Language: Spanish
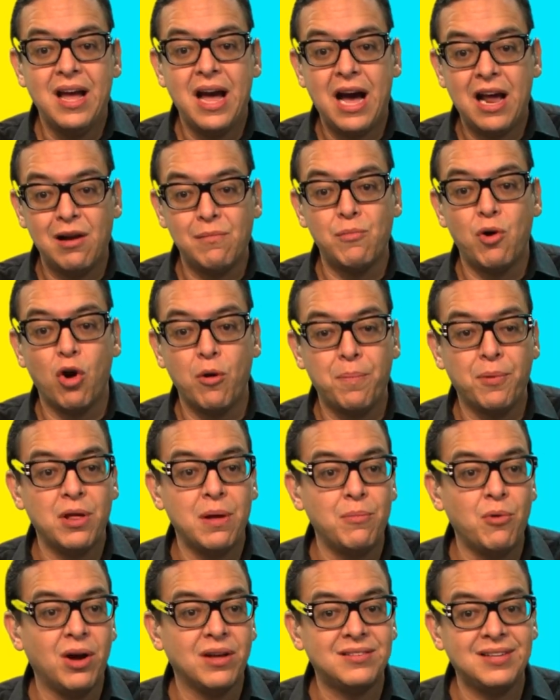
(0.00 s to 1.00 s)
a lo mejor
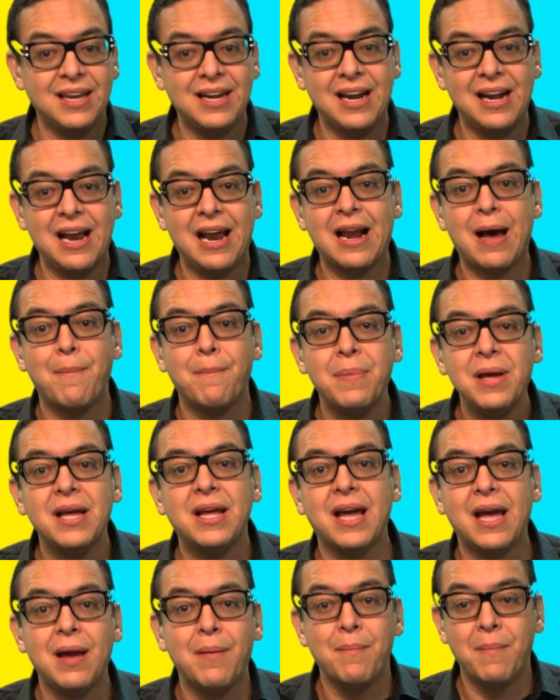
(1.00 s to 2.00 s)
podemos hacer el
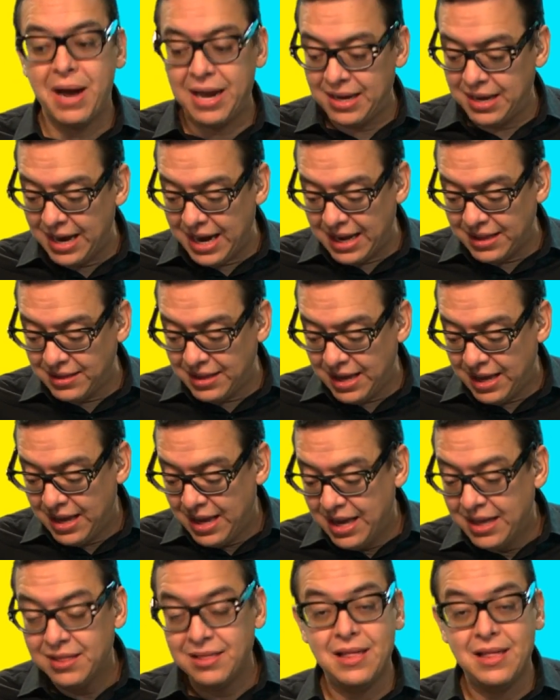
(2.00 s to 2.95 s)
alambique más grande